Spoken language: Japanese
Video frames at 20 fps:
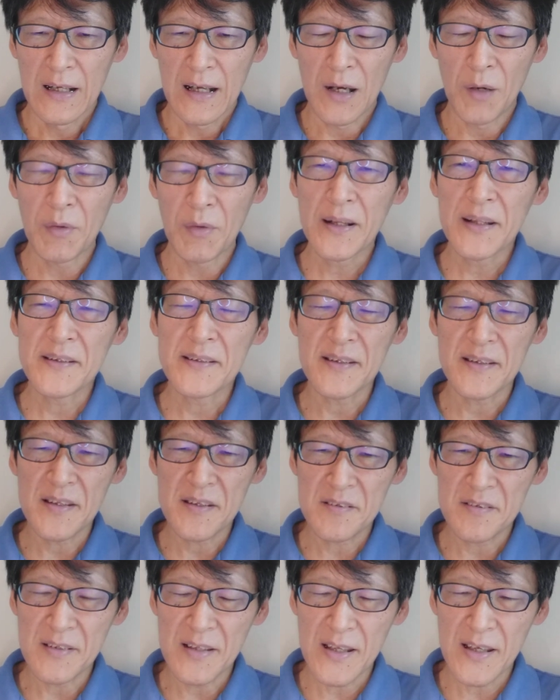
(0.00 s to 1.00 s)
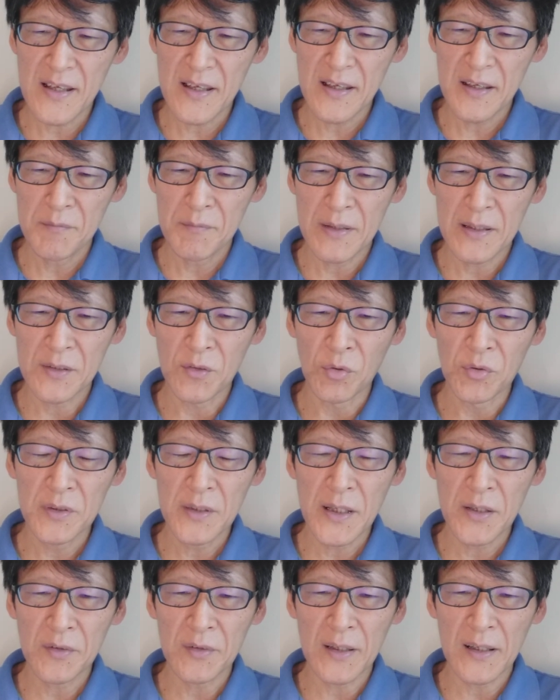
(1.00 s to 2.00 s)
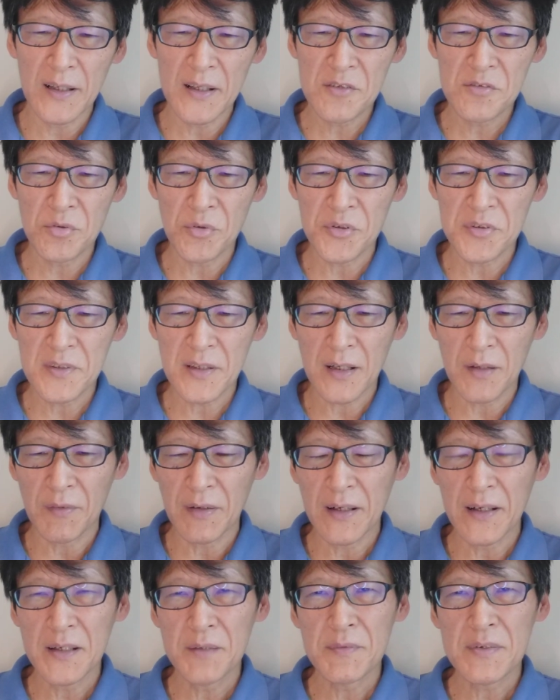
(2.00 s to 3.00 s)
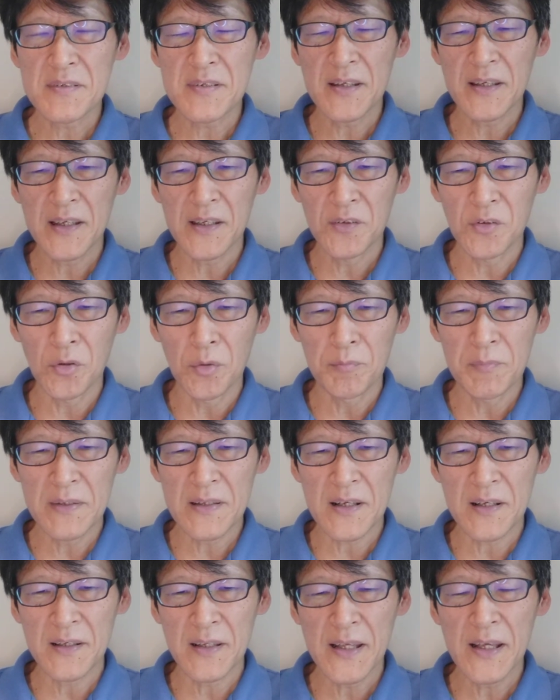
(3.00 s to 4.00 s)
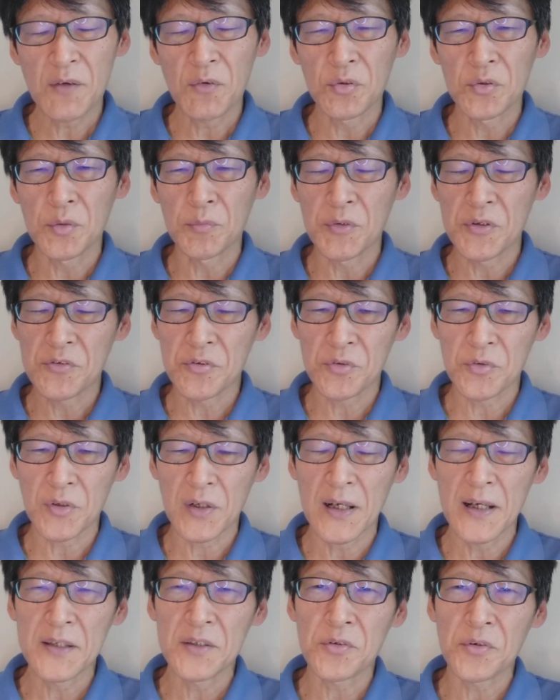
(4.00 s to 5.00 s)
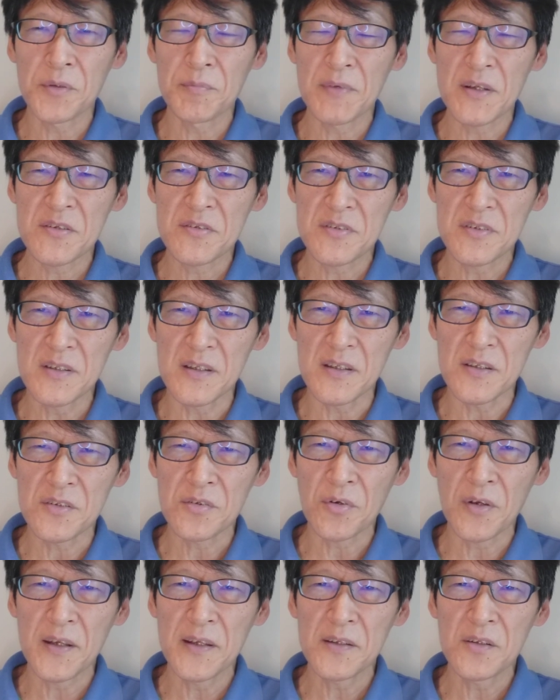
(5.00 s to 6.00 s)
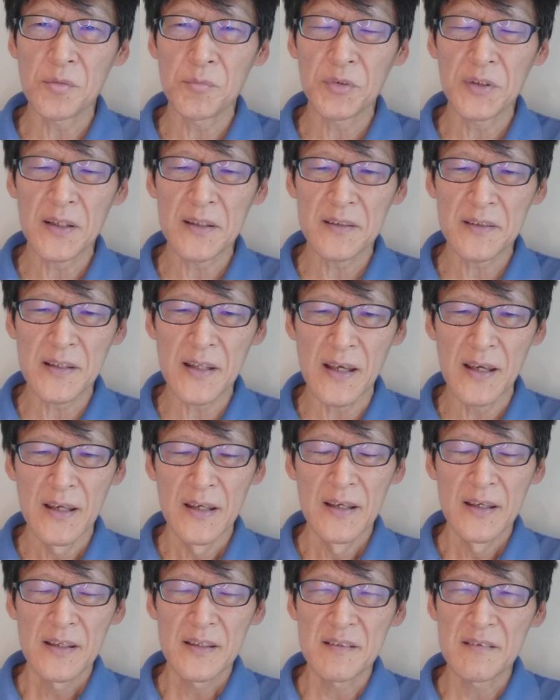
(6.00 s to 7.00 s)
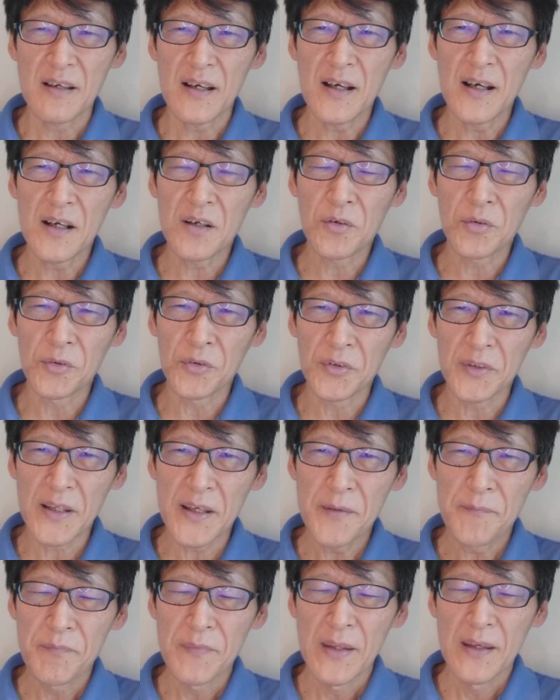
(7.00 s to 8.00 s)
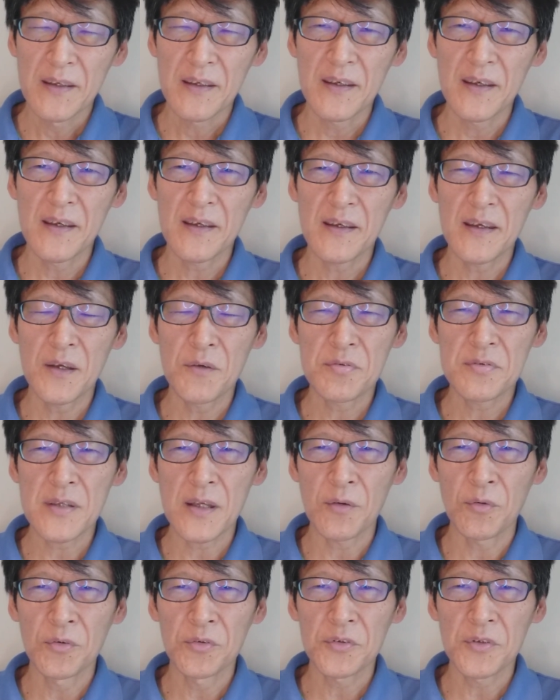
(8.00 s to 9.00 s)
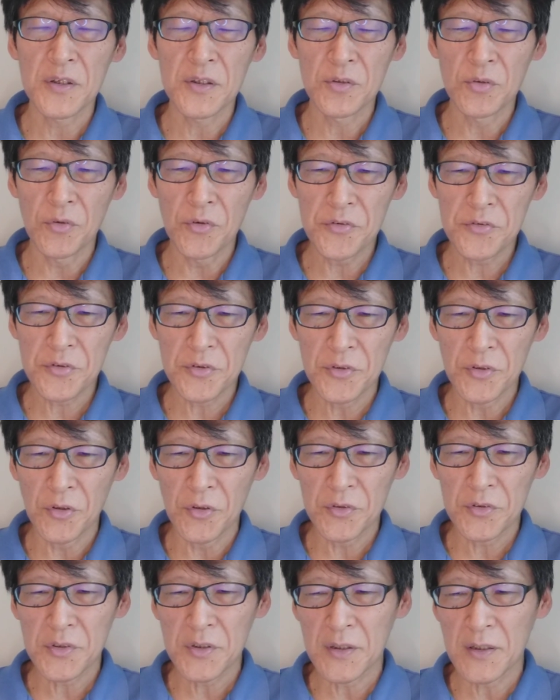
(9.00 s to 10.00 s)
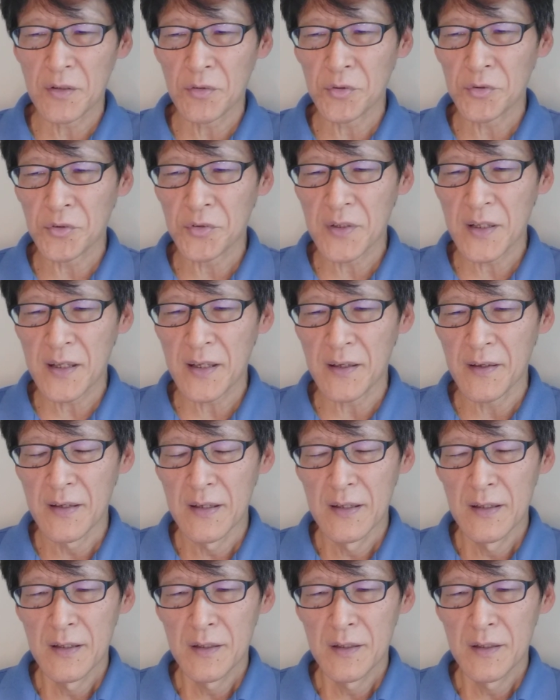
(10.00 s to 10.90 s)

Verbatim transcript: われてですね、どんなような話をしたか分かりませんけど、みたいなね、こともちょっと書いておりますし、それに伴って、じゃあこのね、経験夫妻本当にどうするのっていうようなことで、